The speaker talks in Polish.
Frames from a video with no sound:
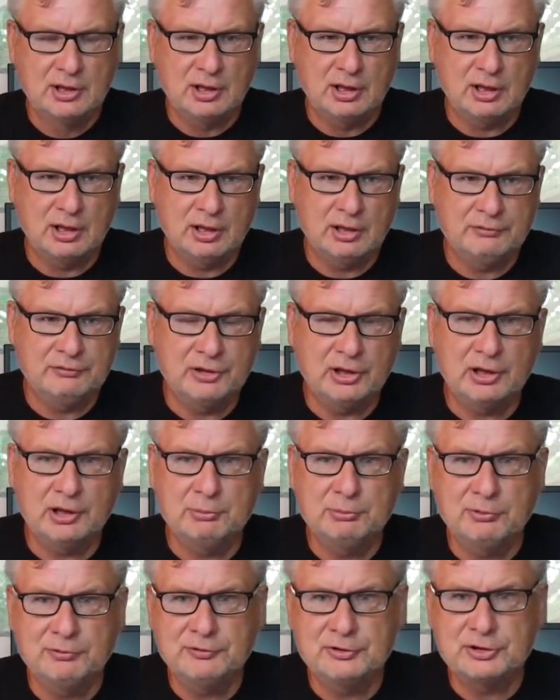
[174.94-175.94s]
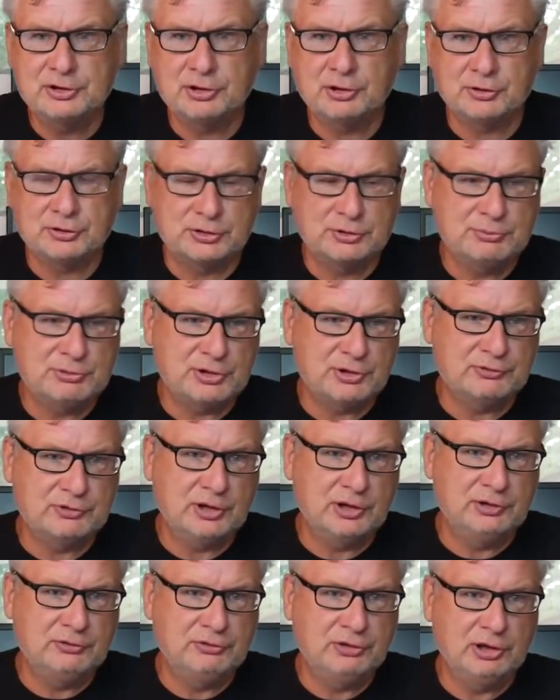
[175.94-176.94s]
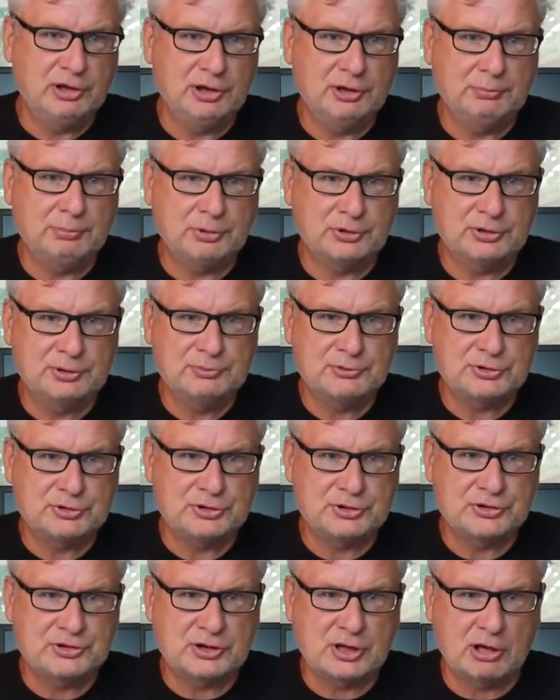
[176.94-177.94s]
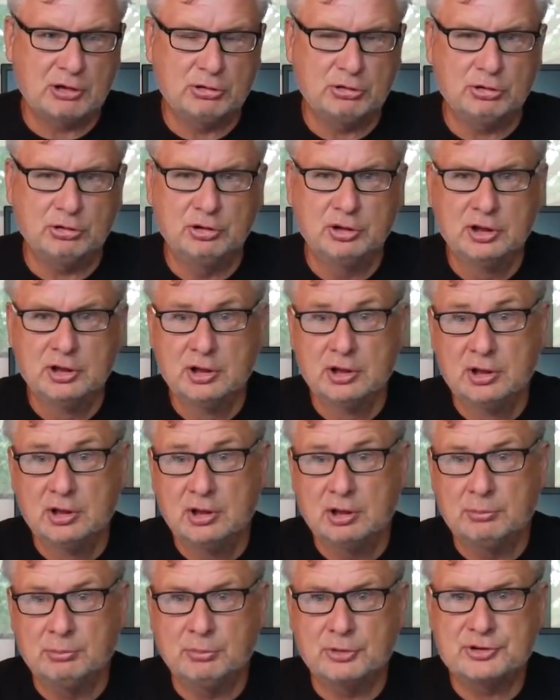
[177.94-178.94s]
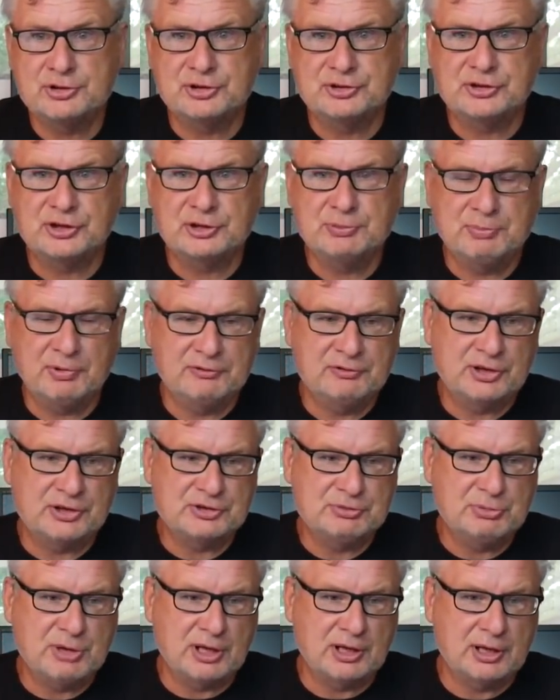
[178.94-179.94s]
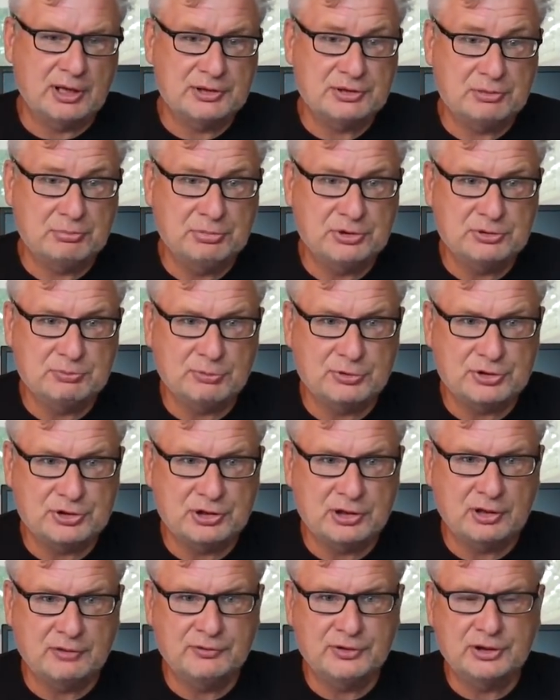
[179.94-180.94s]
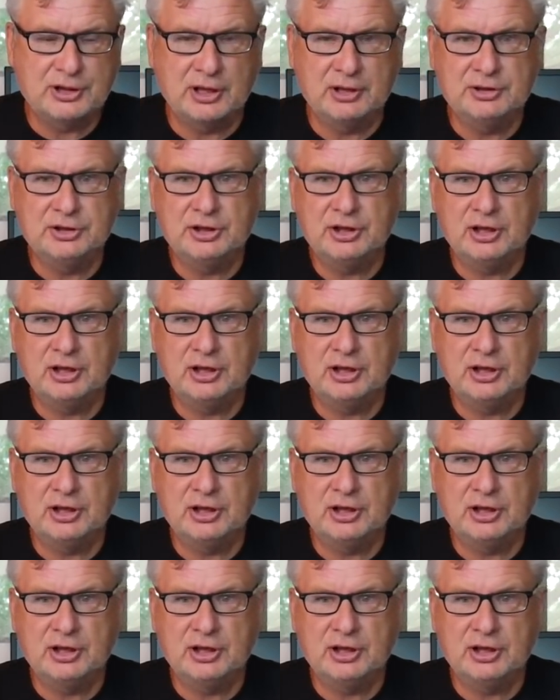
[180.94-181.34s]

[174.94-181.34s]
E, wiele mówi się o tym, że w tej chwili po tym, co się stało, może zaś pewna zmiana, że być może nawet Eddie